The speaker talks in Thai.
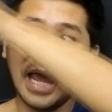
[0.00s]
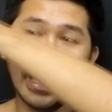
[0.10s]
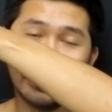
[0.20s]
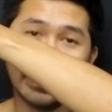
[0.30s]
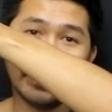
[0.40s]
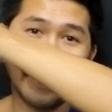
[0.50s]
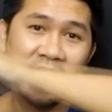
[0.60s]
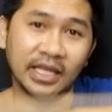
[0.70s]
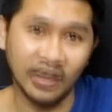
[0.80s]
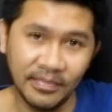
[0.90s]
RX
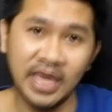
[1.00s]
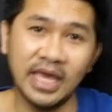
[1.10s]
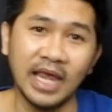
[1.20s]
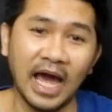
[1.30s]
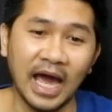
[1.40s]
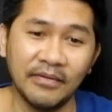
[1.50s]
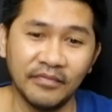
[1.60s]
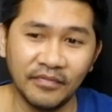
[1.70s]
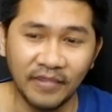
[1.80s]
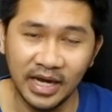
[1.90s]
78ก็มีนะครับ
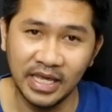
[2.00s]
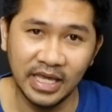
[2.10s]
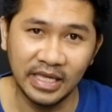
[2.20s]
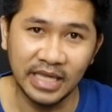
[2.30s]
วันนี้